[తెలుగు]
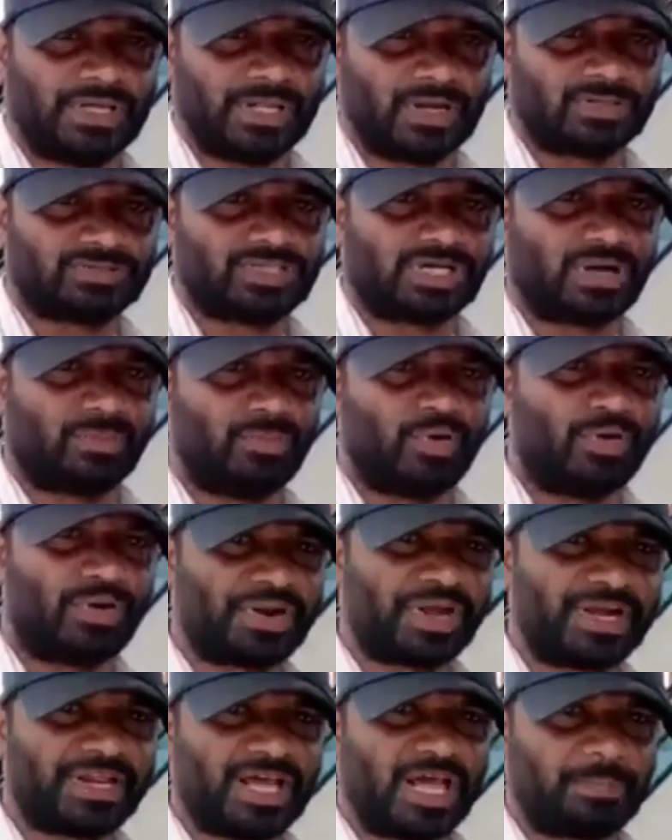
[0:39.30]
రోజు
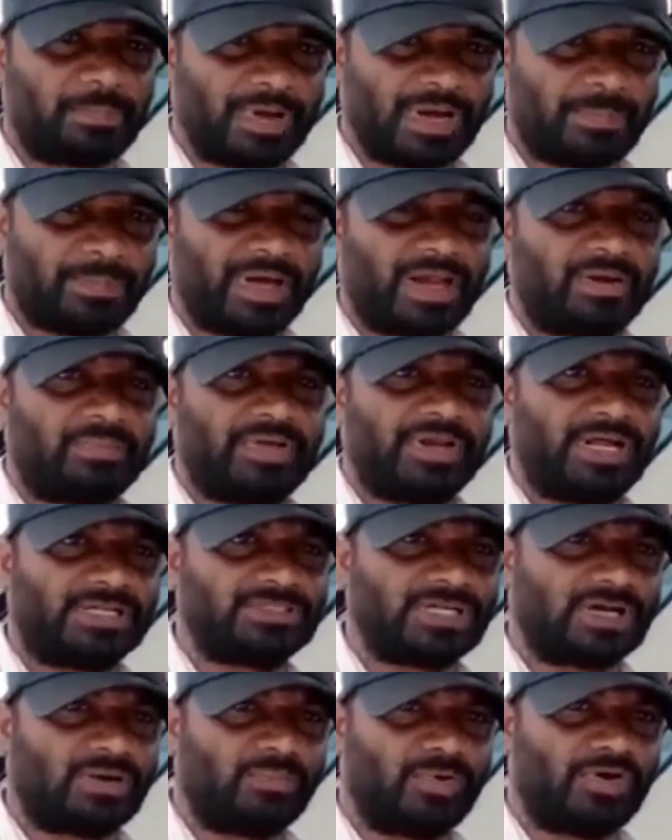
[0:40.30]
జగన్మోహన్ రెడ్డి గారి పరిపాలన మీద
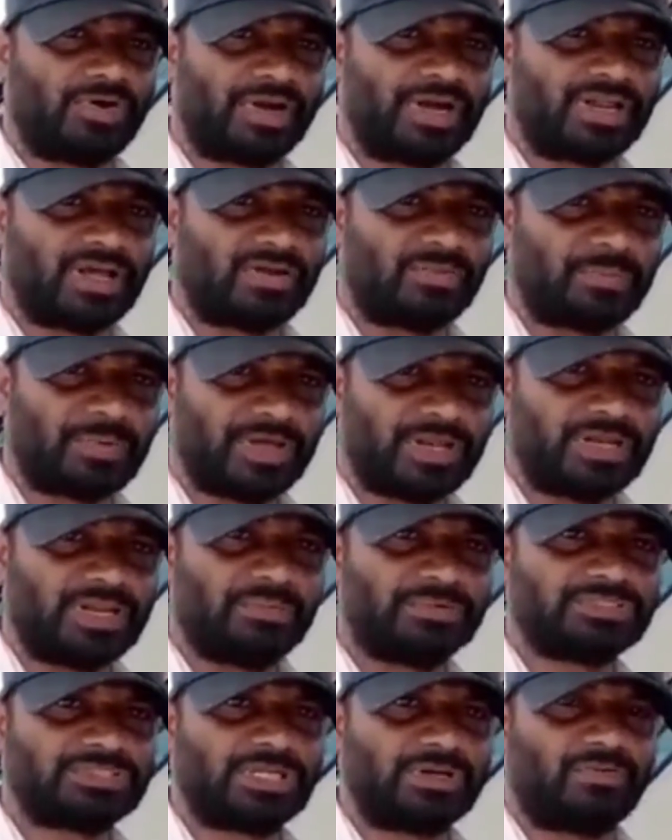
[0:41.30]
జగన్మోహన్ రెడ్డి గారి
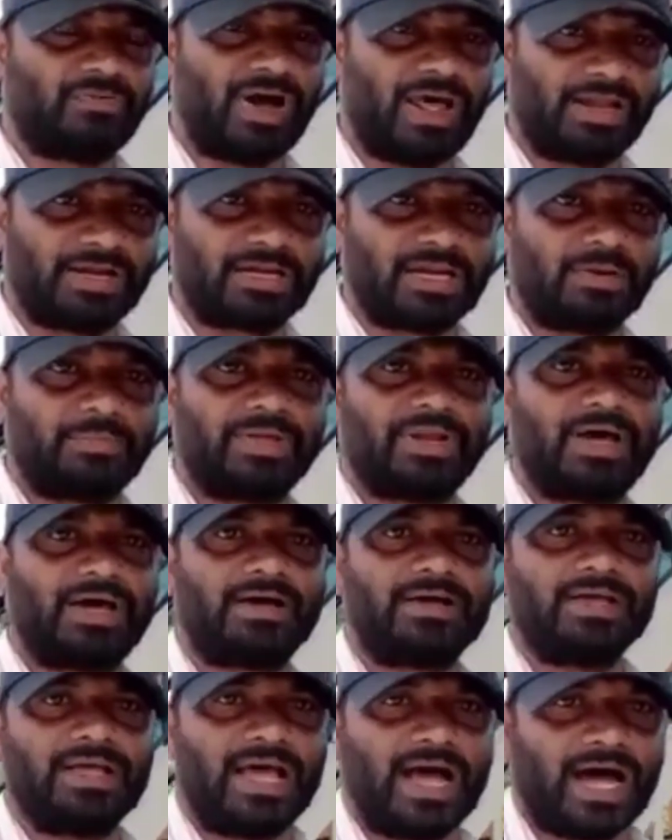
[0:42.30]
నియమించిన వాలంటీర్ల మీద
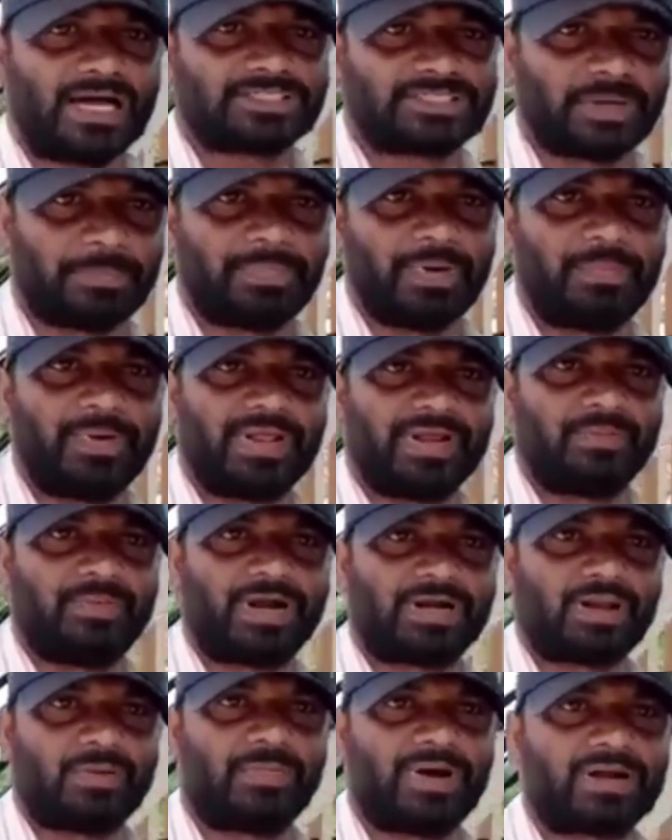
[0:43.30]
అసభ్యమైన
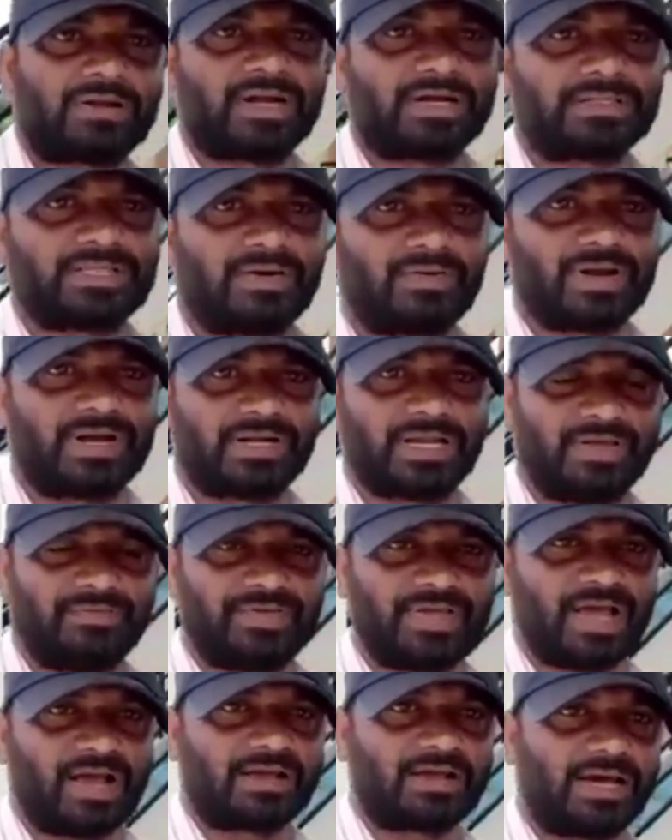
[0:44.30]
మాటలు మాట్లాడతావరా
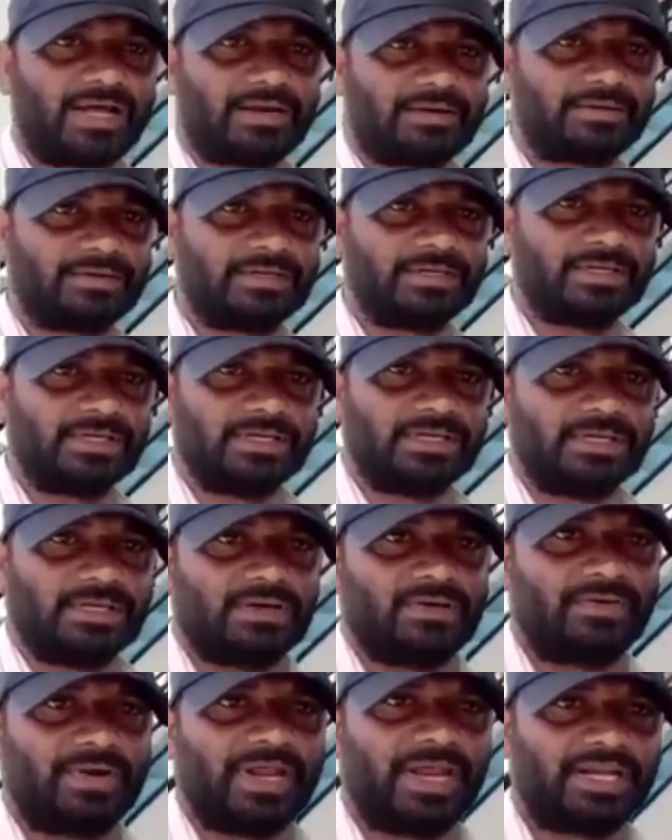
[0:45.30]
టీవీ యాంకర్
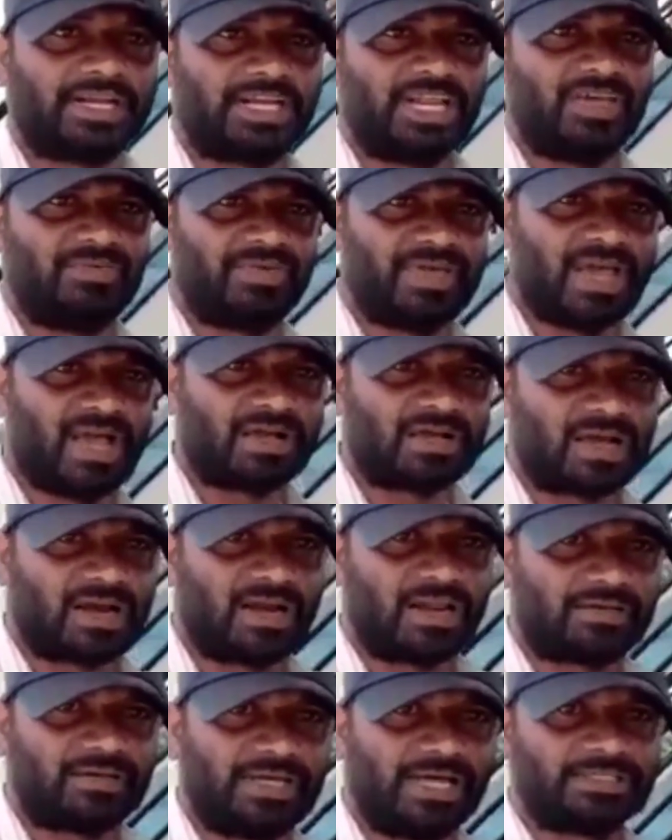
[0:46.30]
ఒరే టీవీ
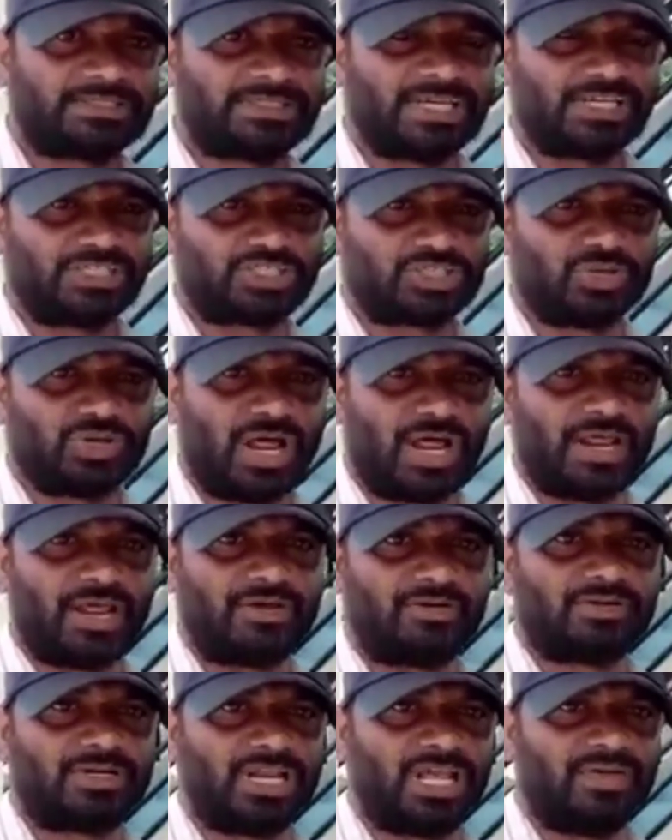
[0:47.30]
యాంకర్లకు హెచ్చరిస్తున్నా
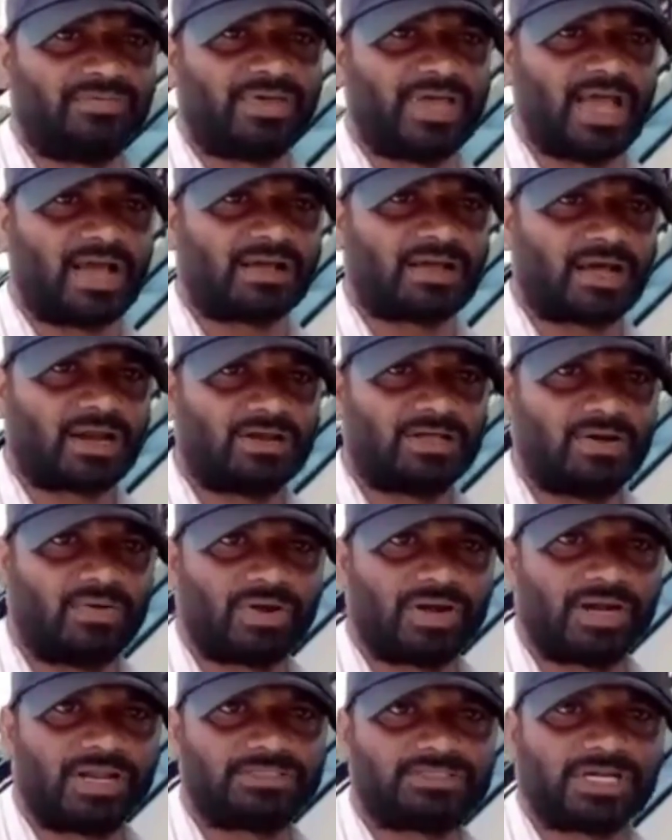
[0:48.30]
నేను టీవీ యాంకర్లు
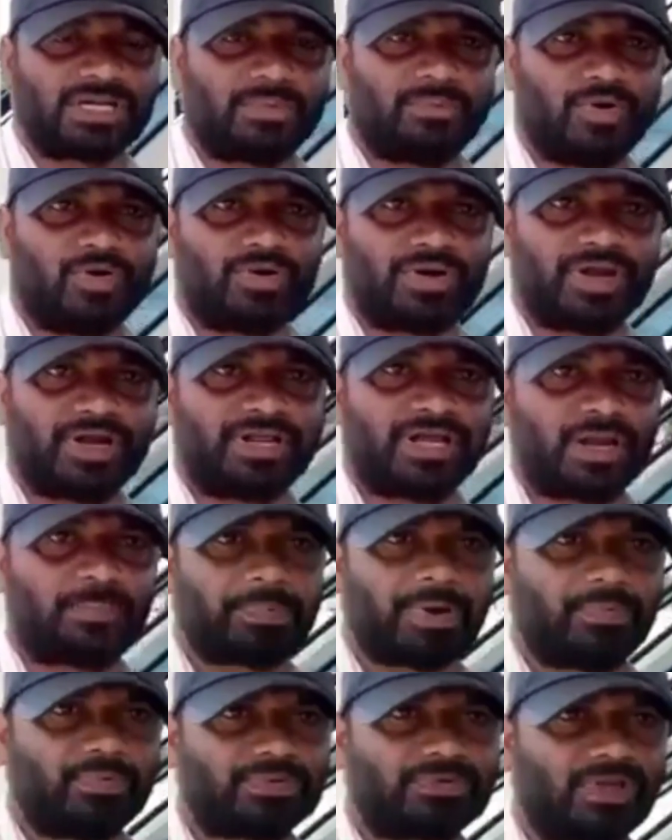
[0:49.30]
ఎవరైనా జగన్మోహన్ రెడ్డి గారి
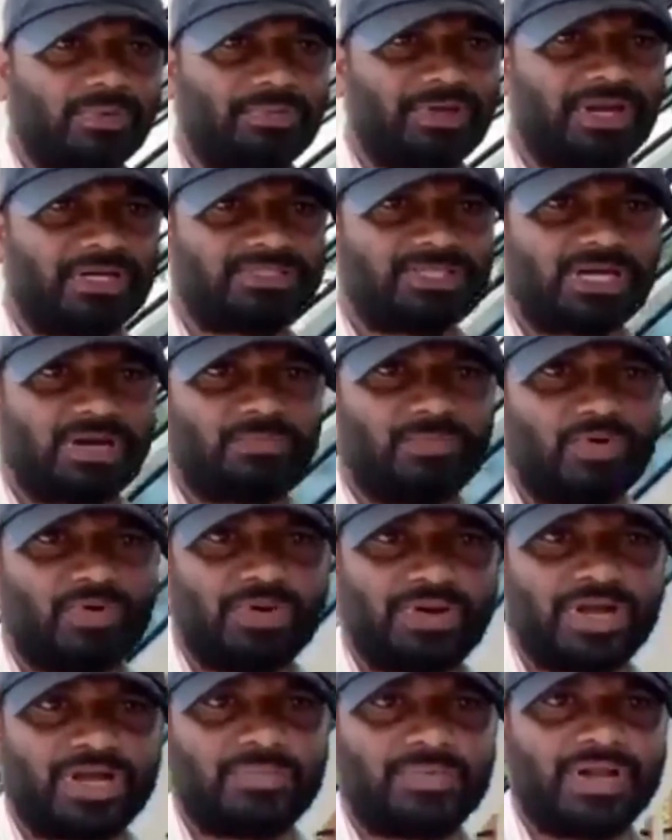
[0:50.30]
ప్రభుత్వం మీద
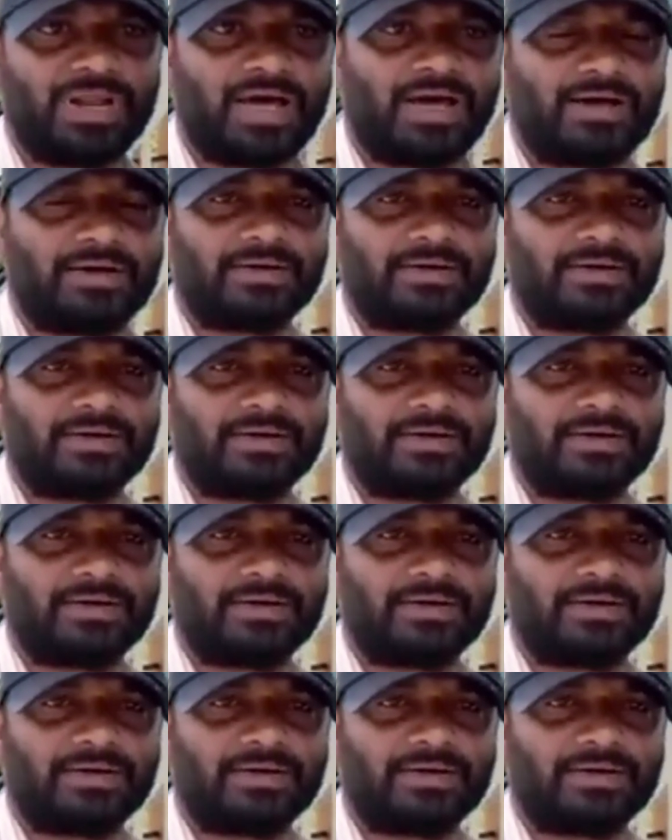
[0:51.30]
జగన్మోహన్ రెడ్డి మీద